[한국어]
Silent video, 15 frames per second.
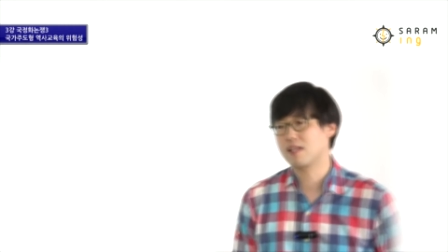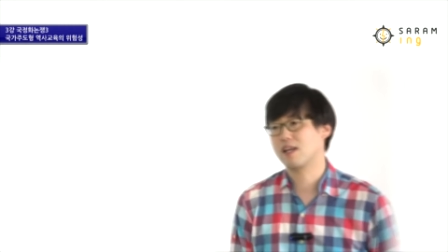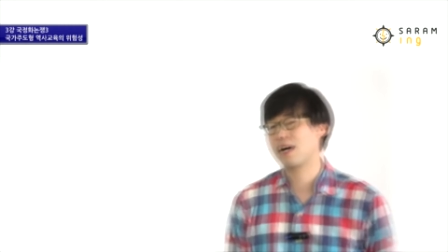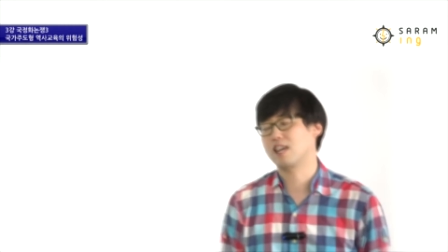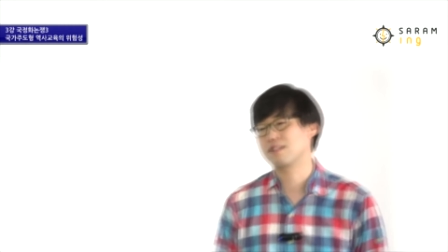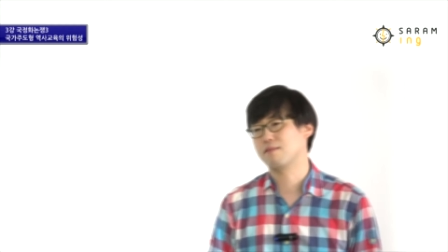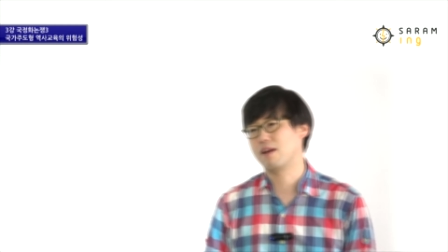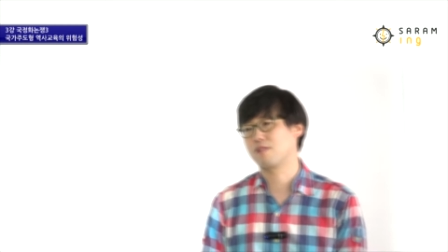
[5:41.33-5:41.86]

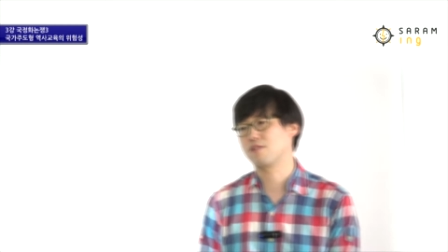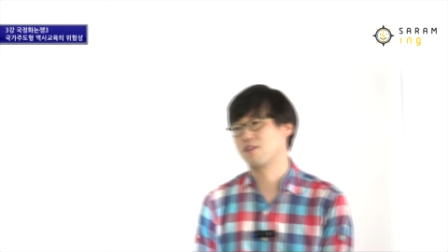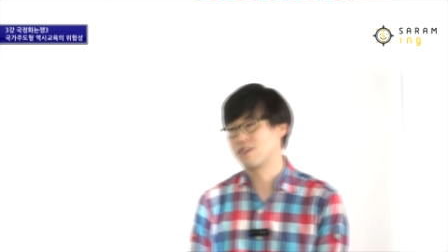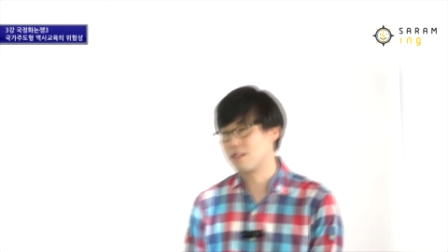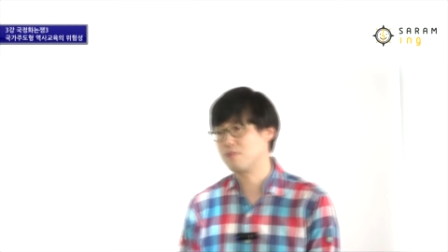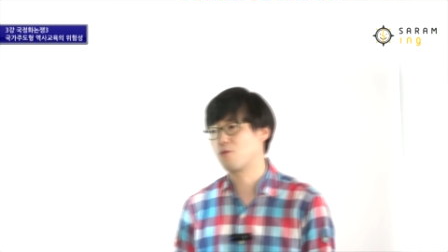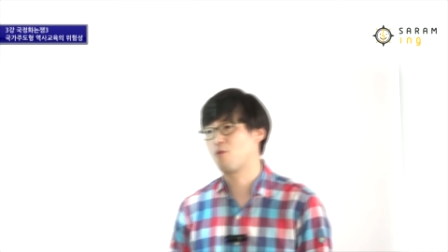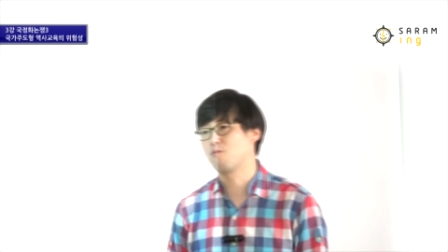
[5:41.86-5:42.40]
생각하지 말고
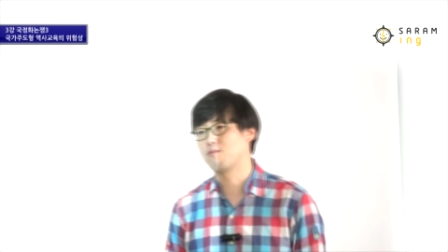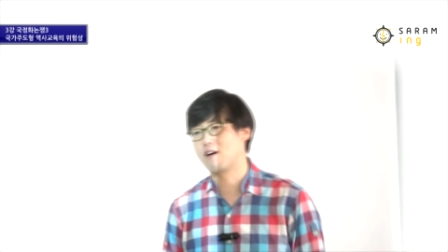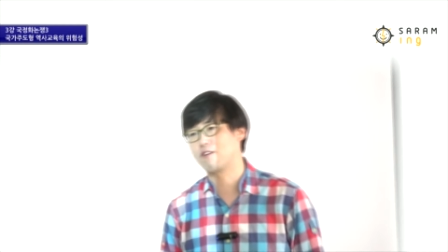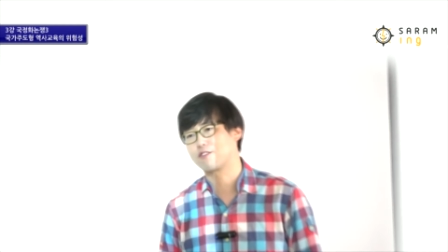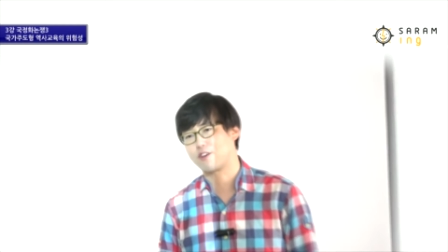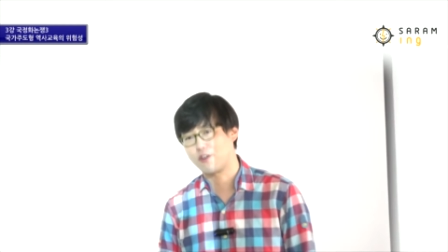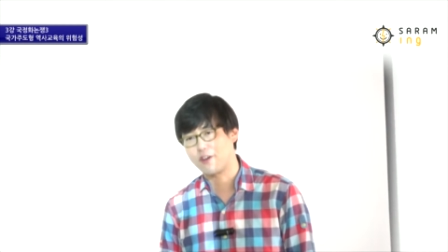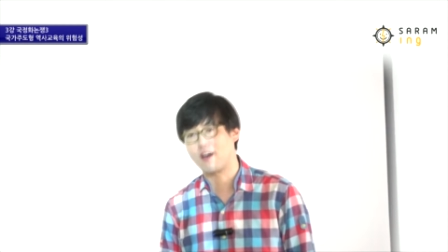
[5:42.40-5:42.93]
열심히
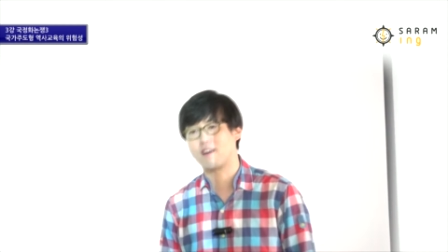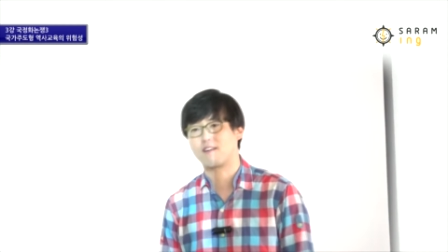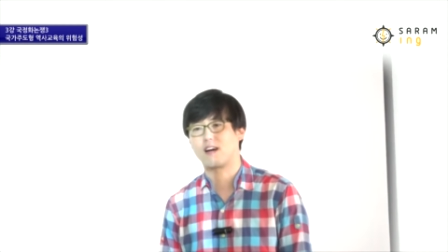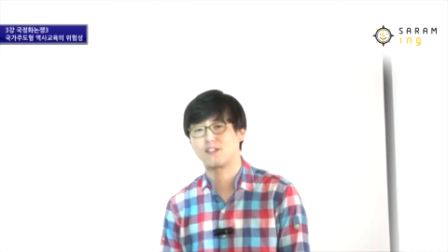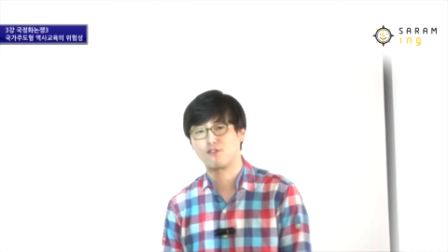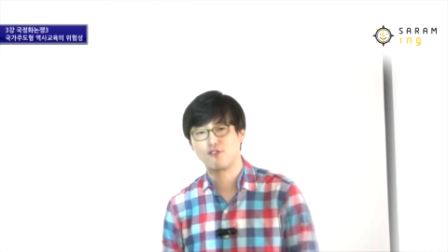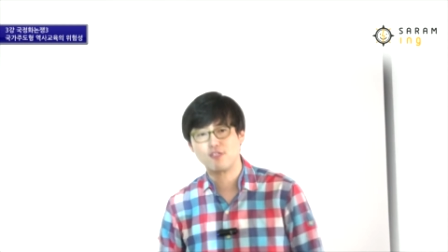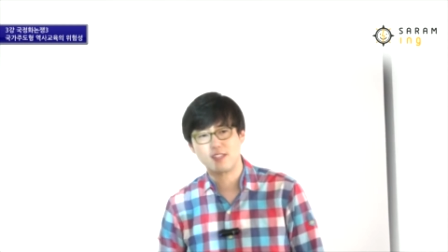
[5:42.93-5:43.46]
공부하고
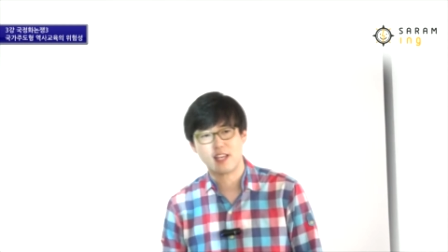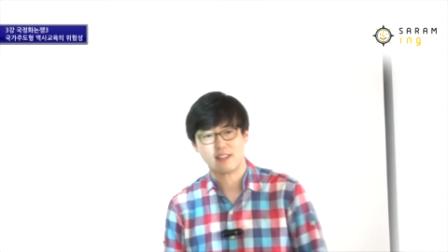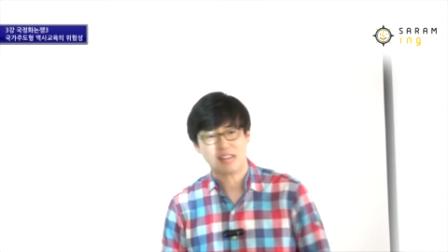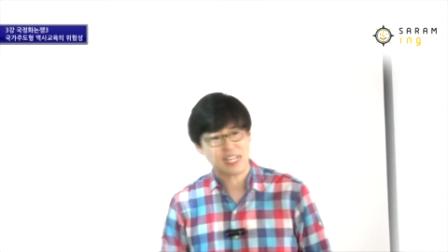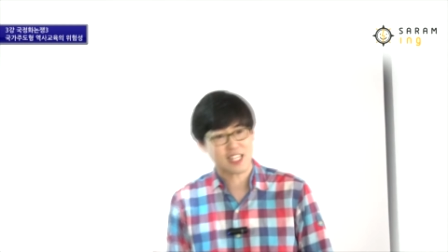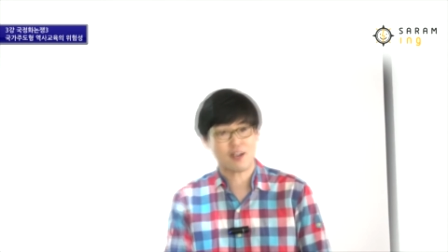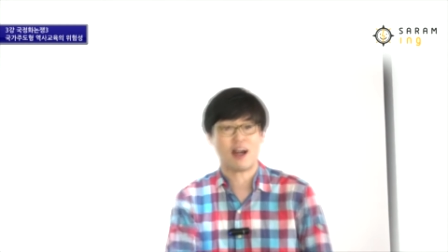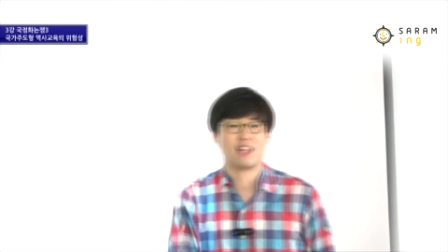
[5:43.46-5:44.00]
경영학과 출세
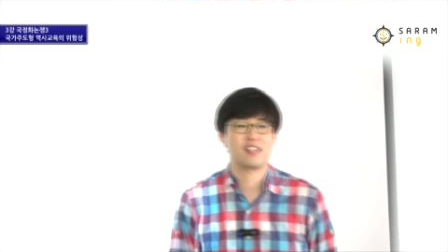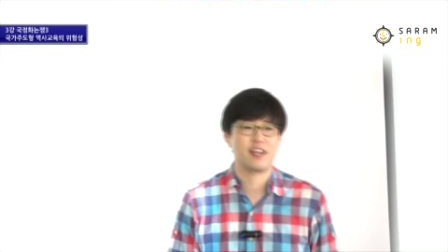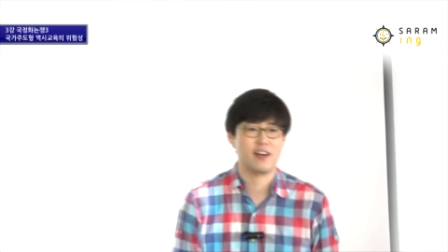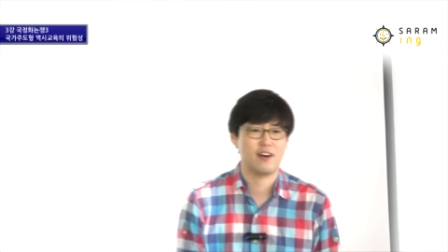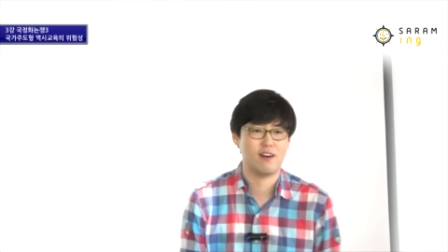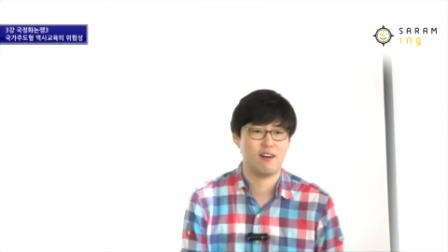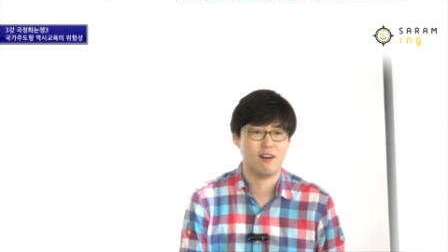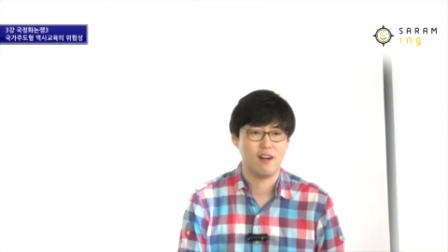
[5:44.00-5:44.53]
딱 이거
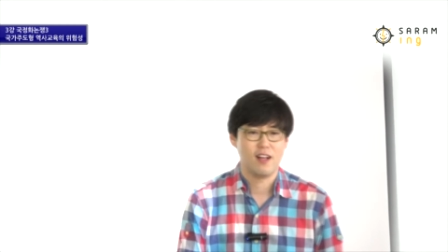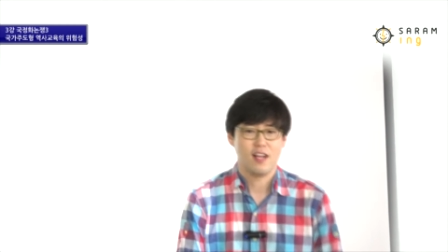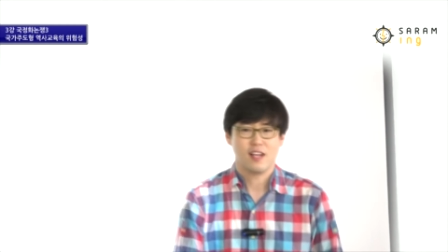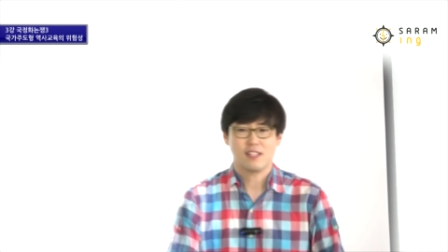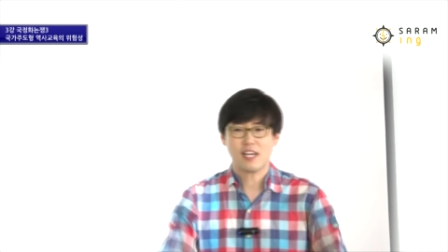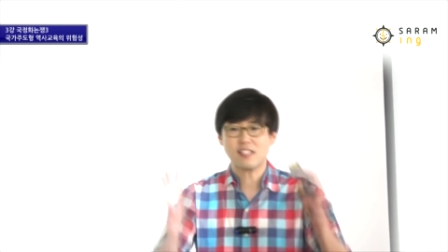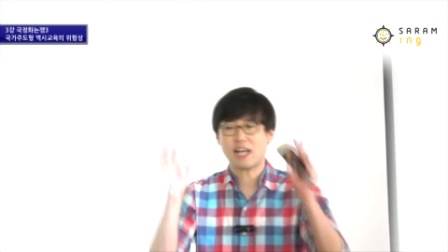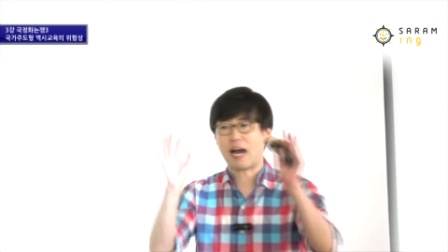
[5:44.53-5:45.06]
아니에요.
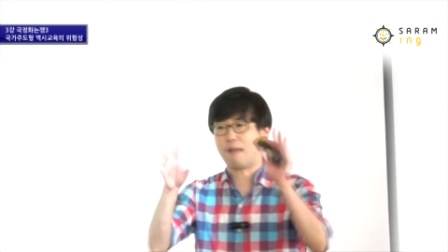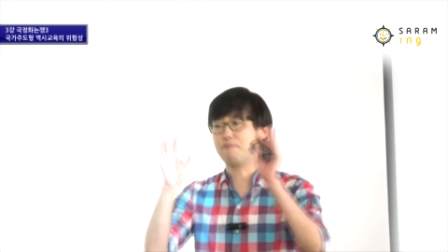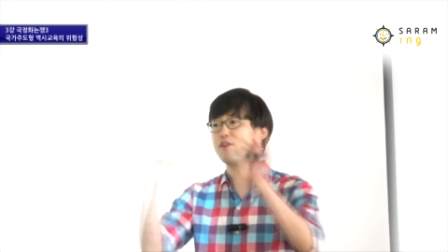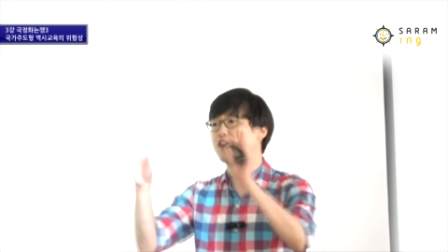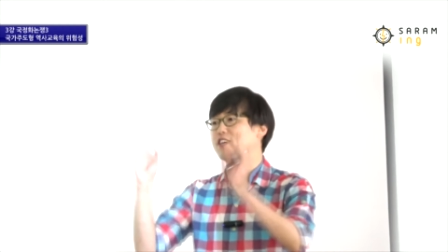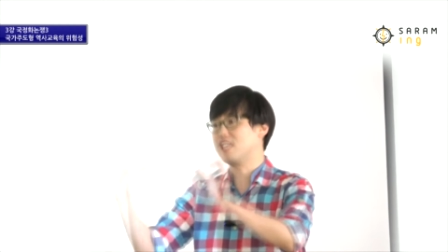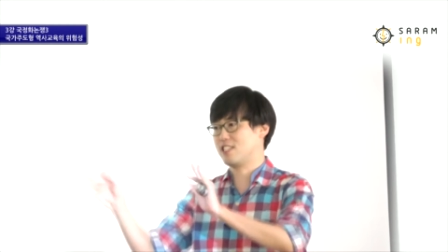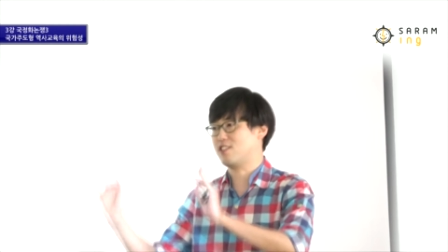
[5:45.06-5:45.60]
사실
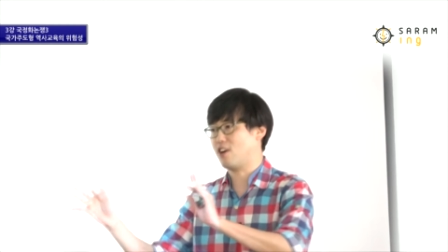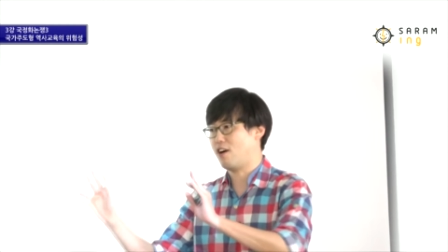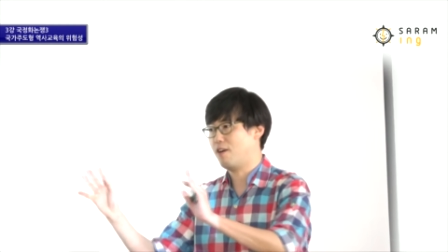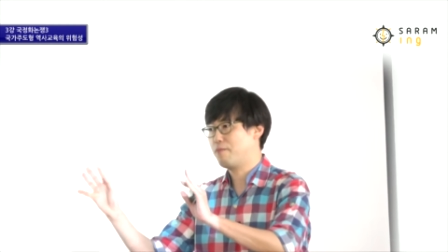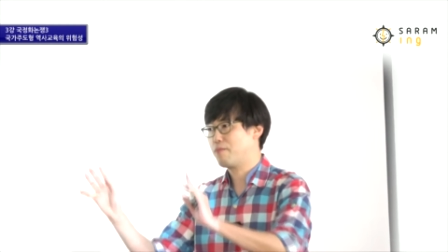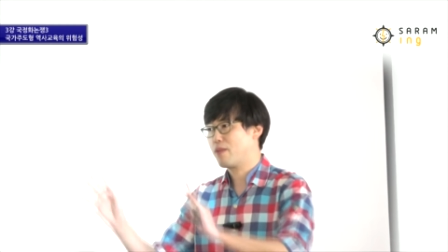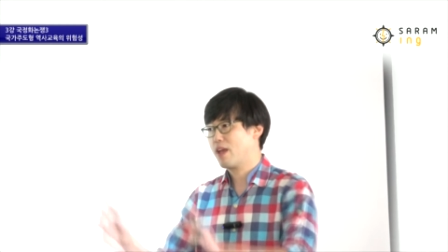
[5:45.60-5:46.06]
압력이 있죠.